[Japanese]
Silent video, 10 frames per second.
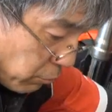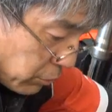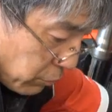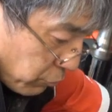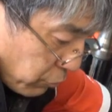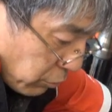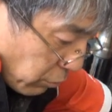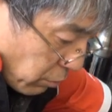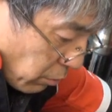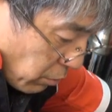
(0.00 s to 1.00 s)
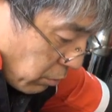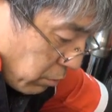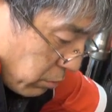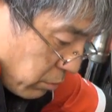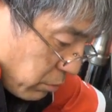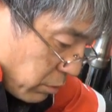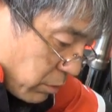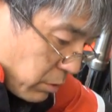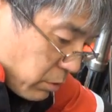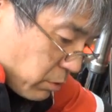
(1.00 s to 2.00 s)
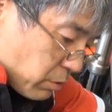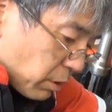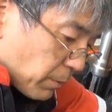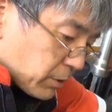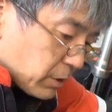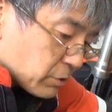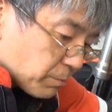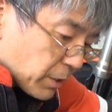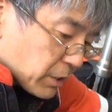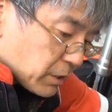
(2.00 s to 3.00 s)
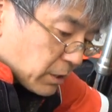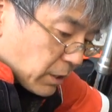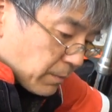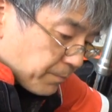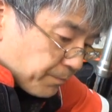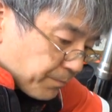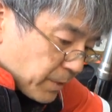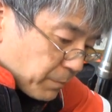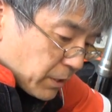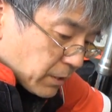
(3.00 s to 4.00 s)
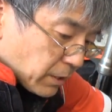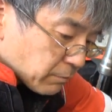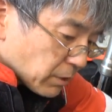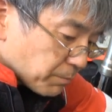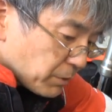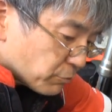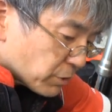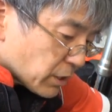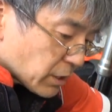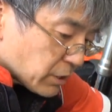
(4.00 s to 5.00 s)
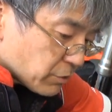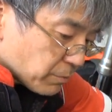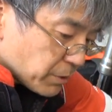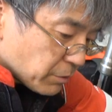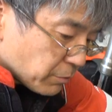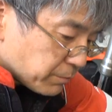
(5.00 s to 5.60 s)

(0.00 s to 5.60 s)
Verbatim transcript: うやって抜くかだなはまってるんですよバキってね、でピンがピンを抜かなきゃいけないんですよピンを、